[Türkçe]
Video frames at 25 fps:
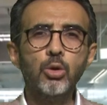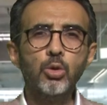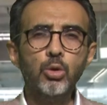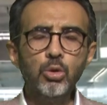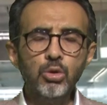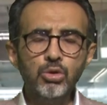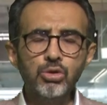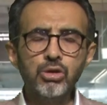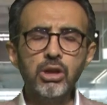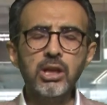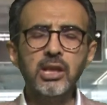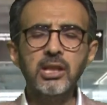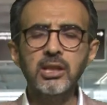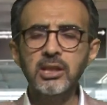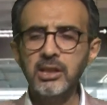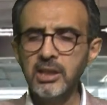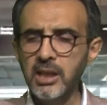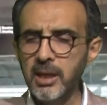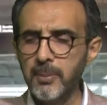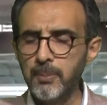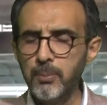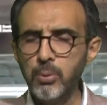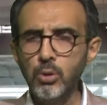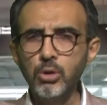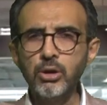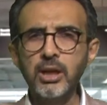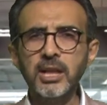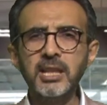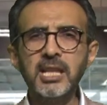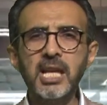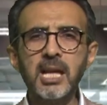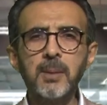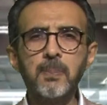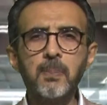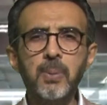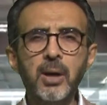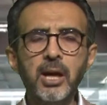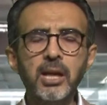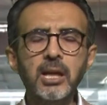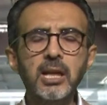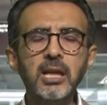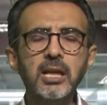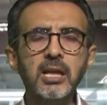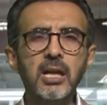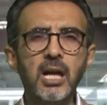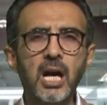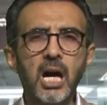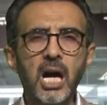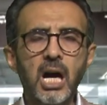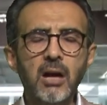üzerinde bu kadar
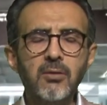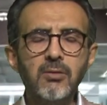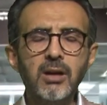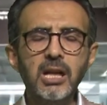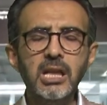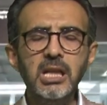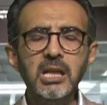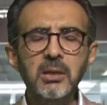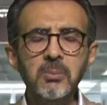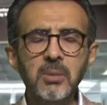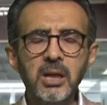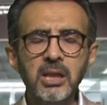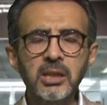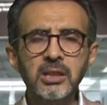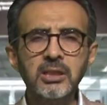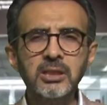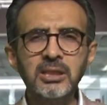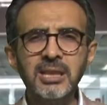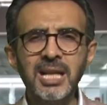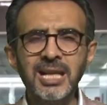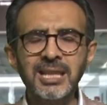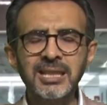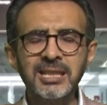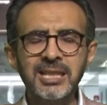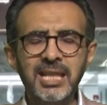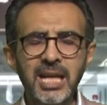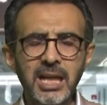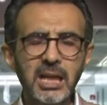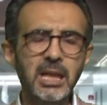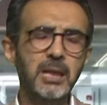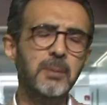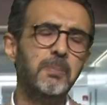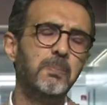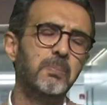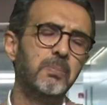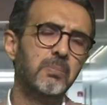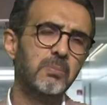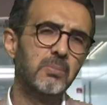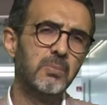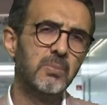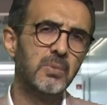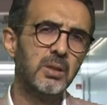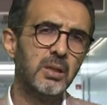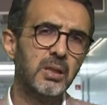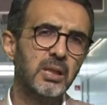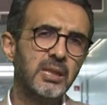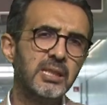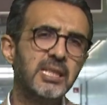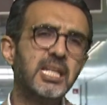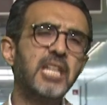parayı havalimanından gelip
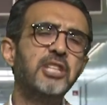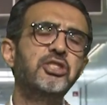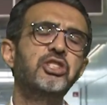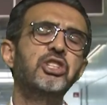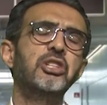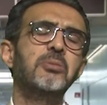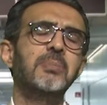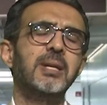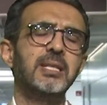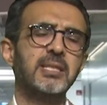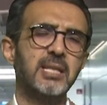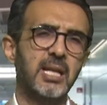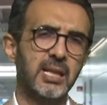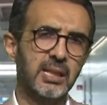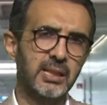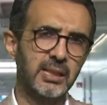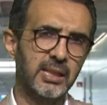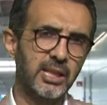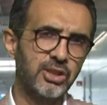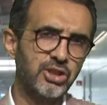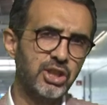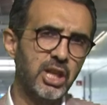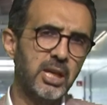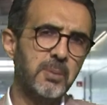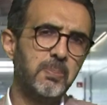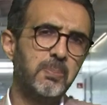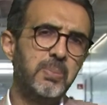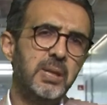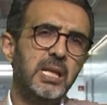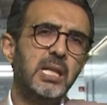geçirmez arkadaşlar.